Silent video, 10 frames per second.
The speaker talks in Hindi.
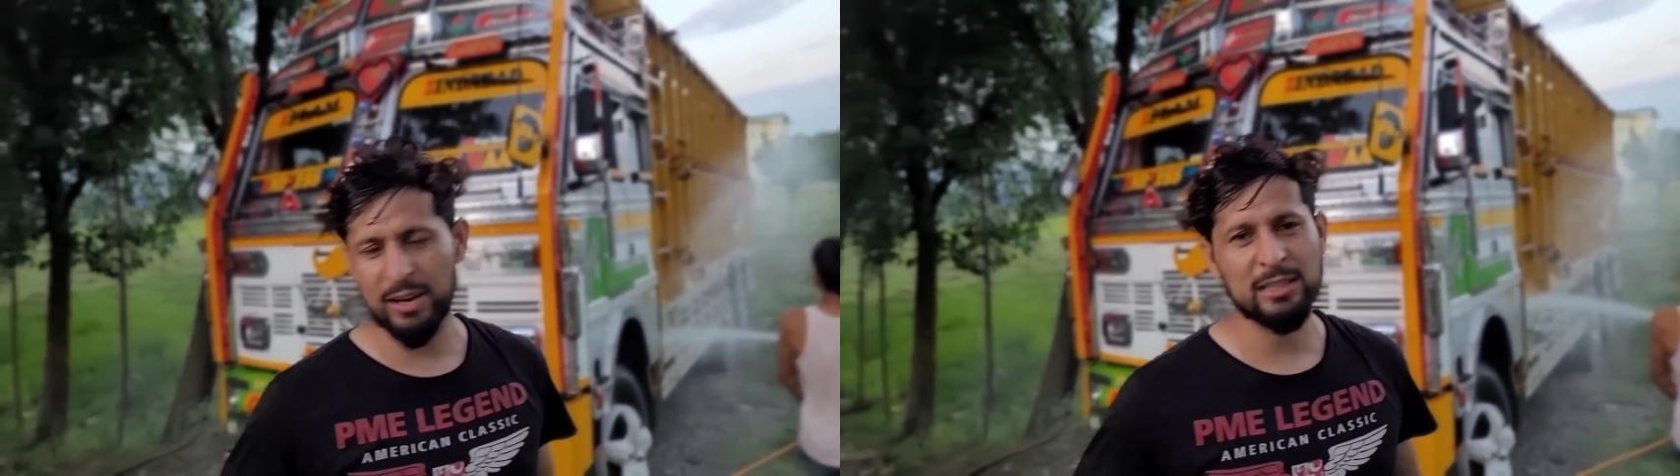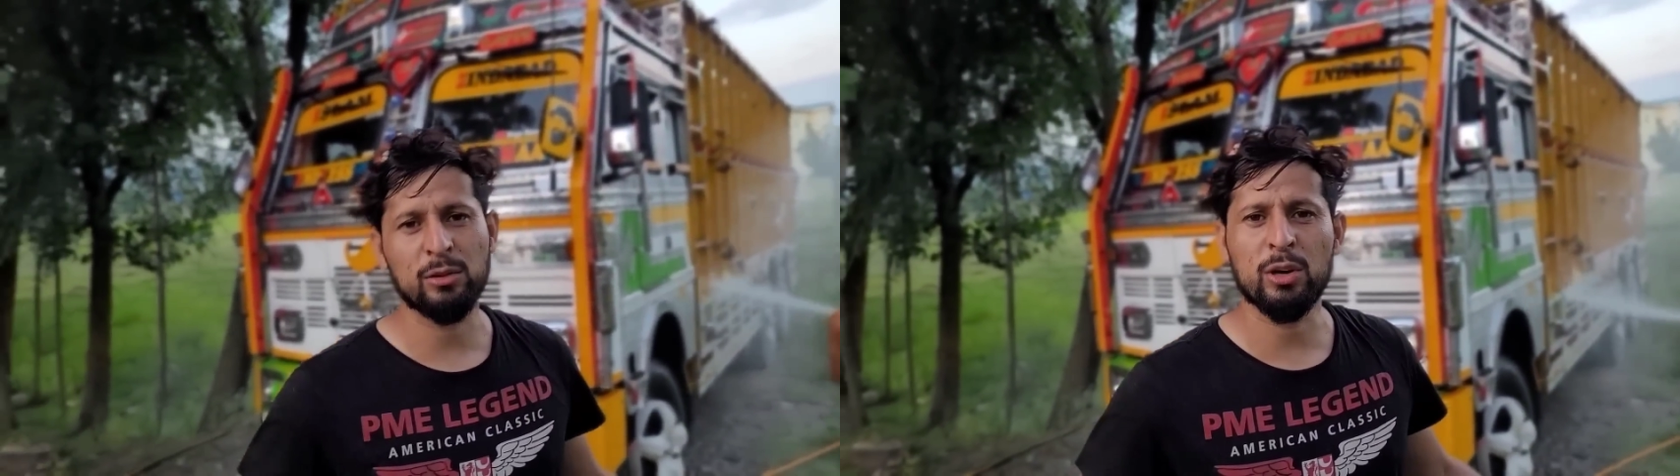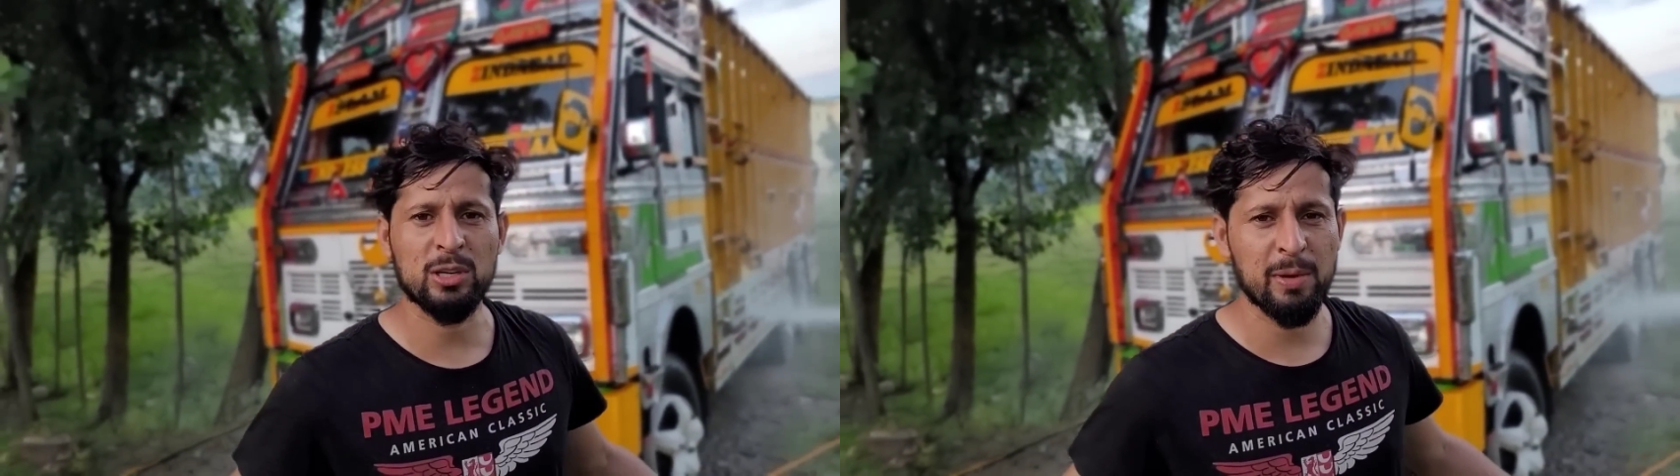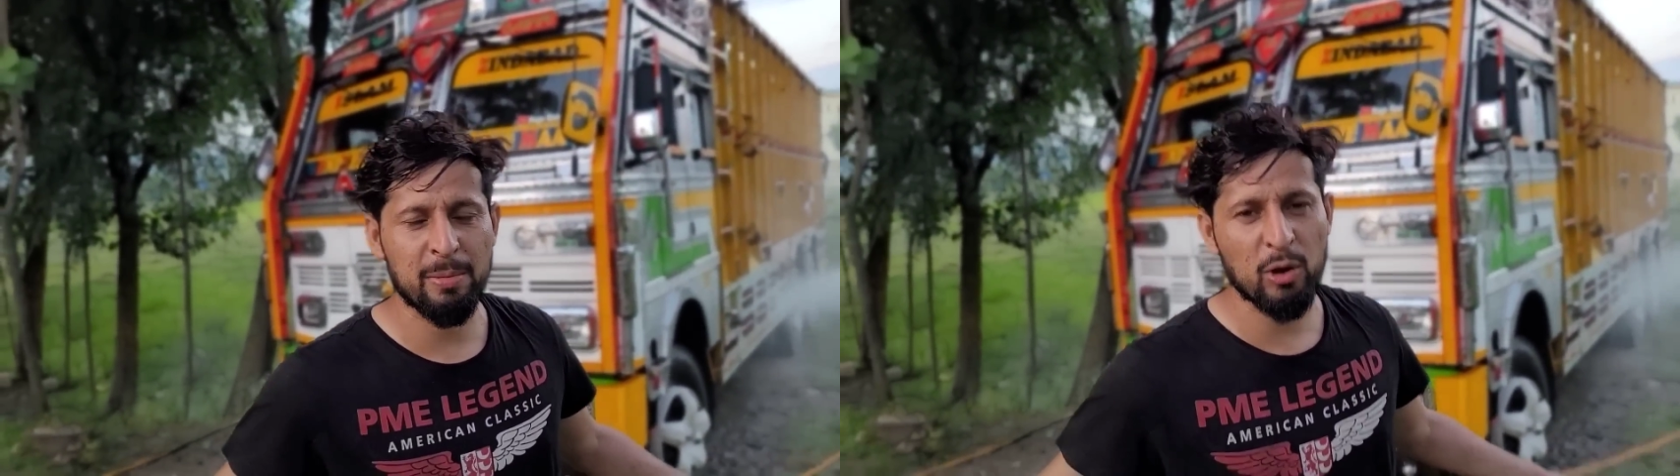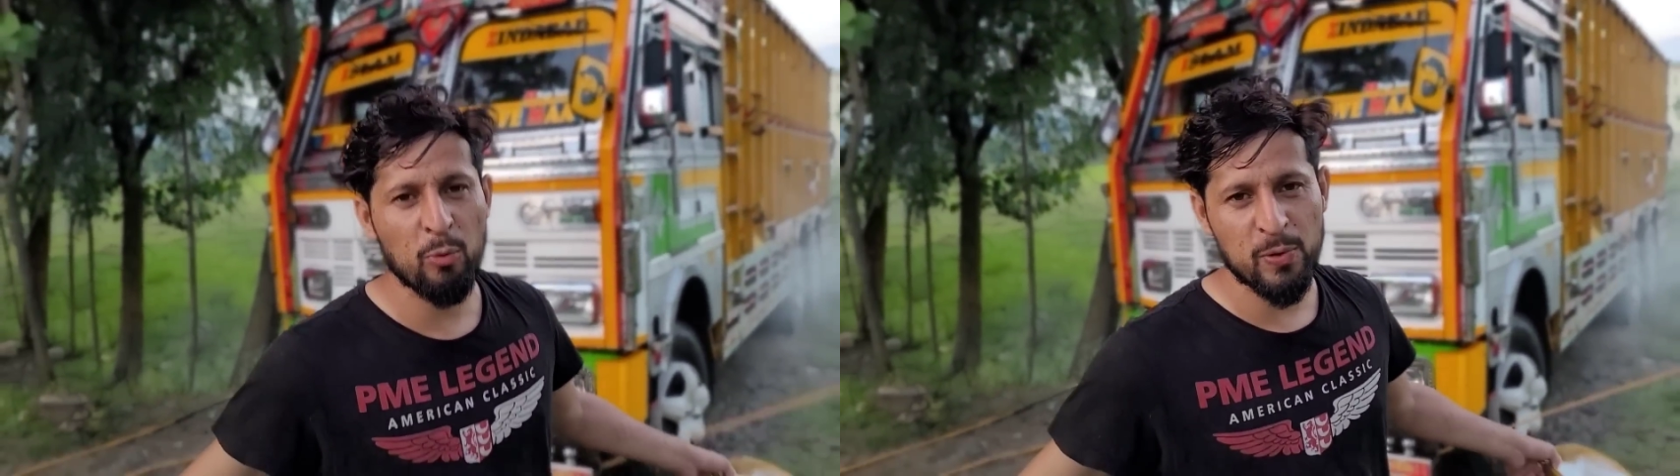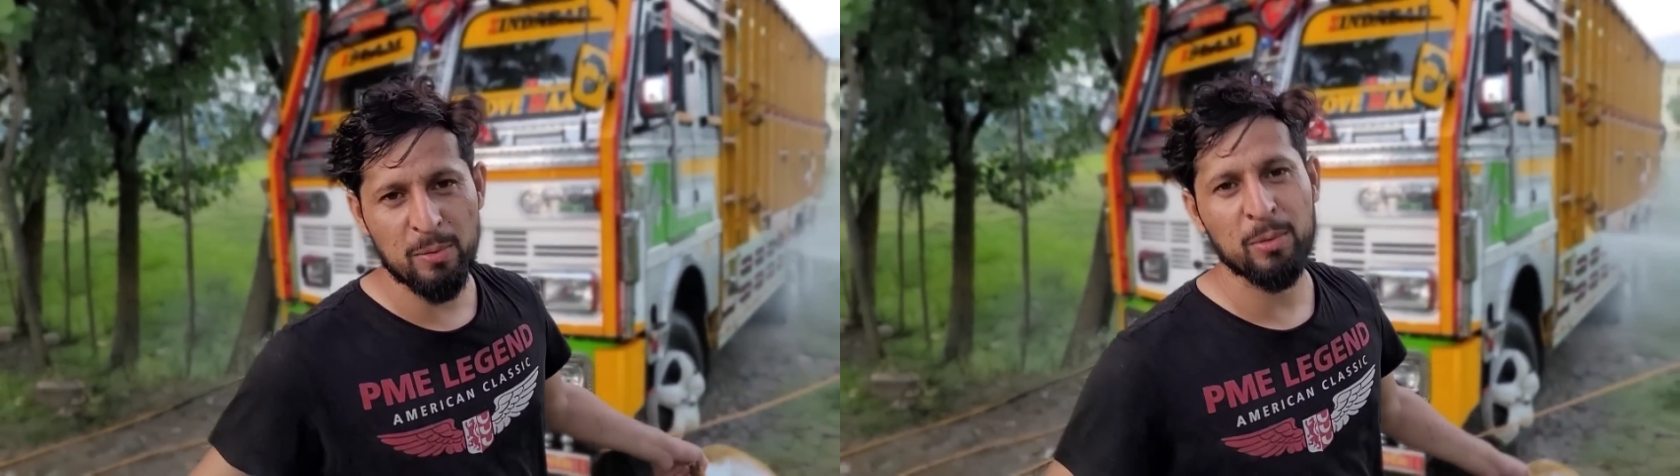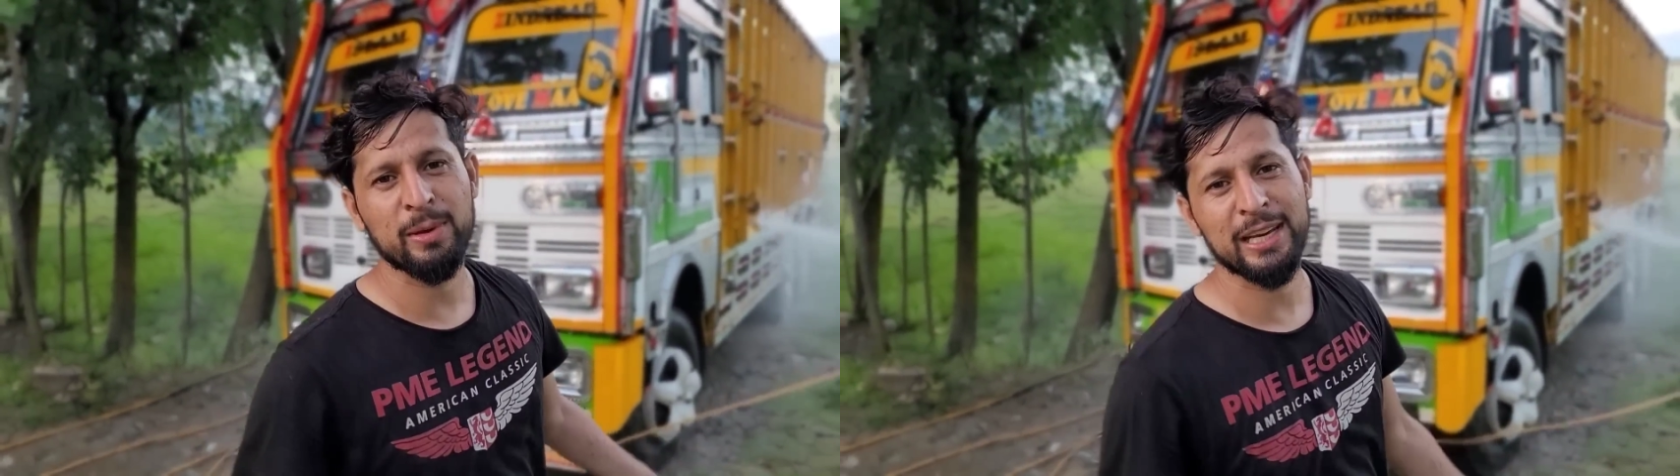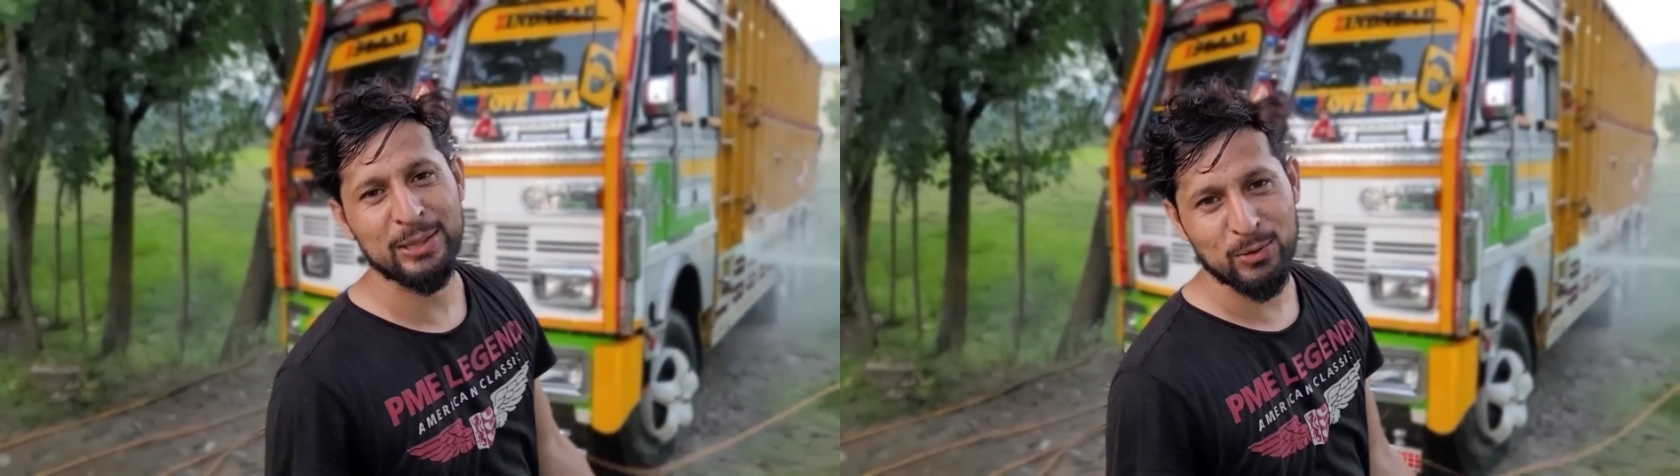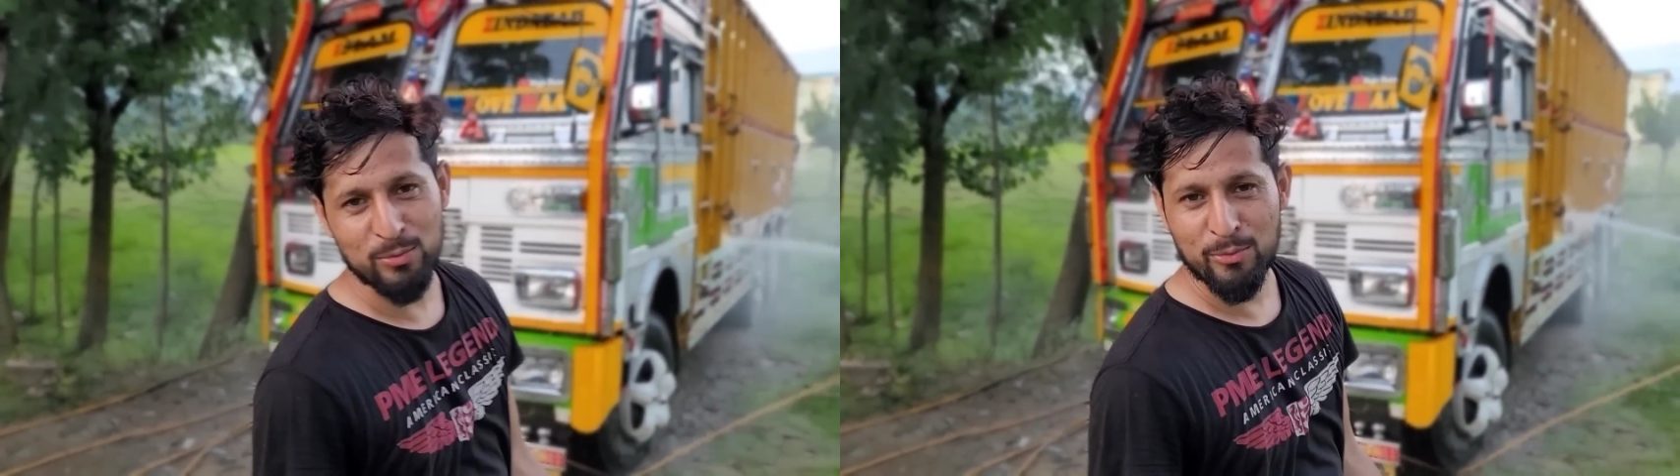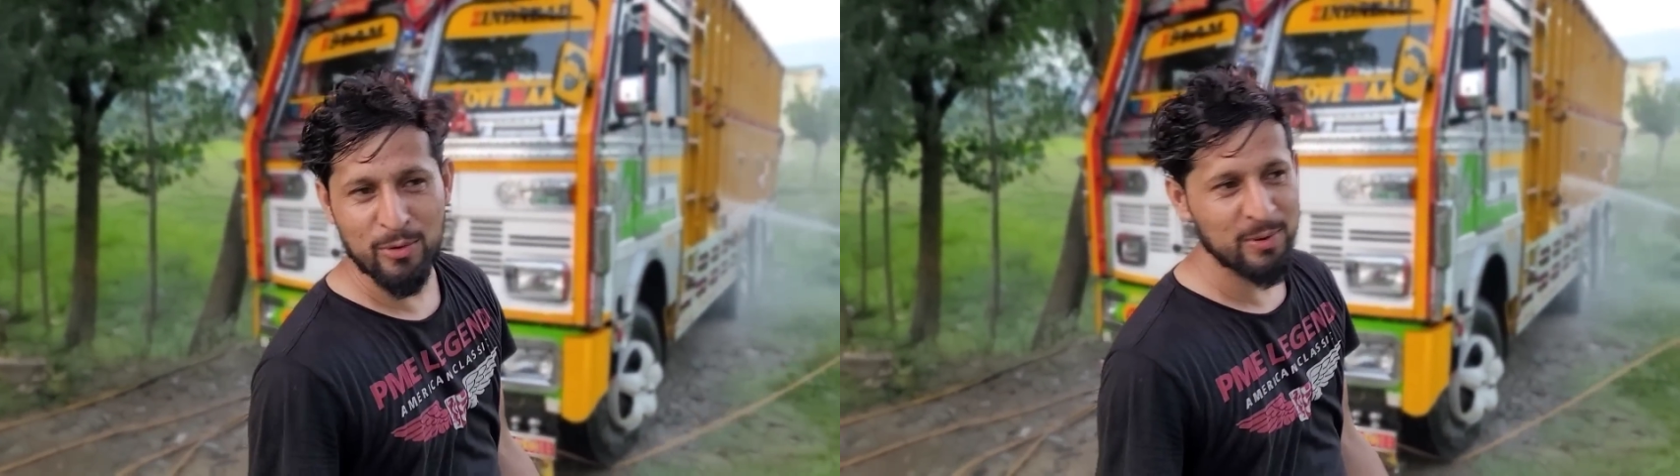वैसे तो कश्मीर में कोई प्रॉब्लम नहीं है
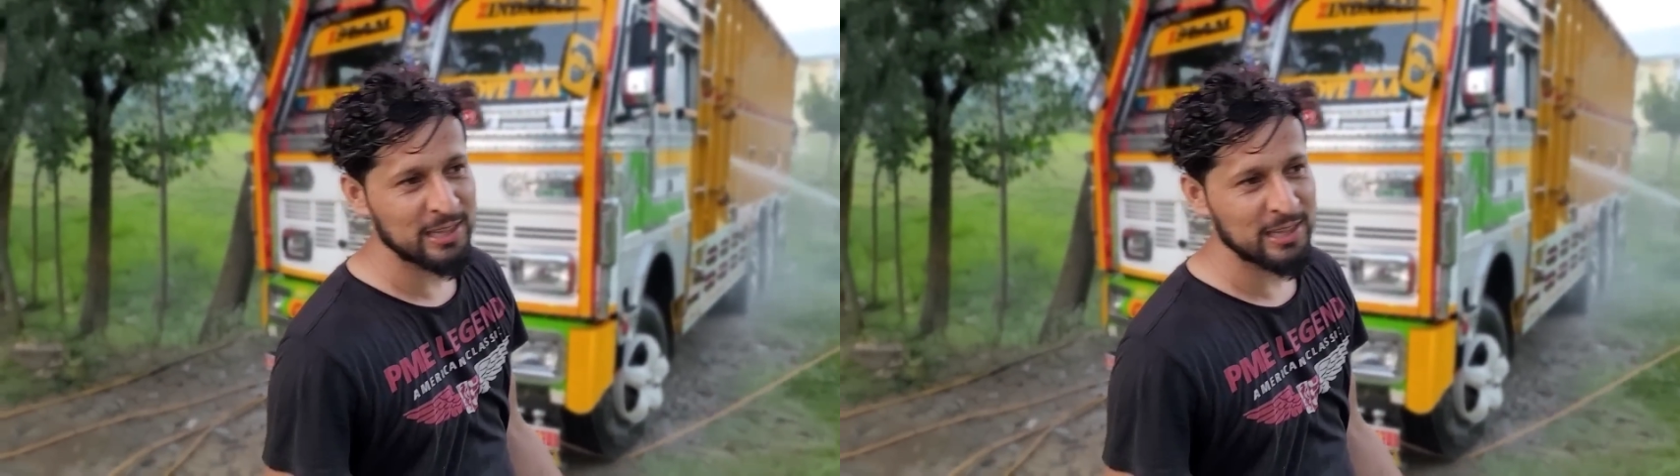धूप वो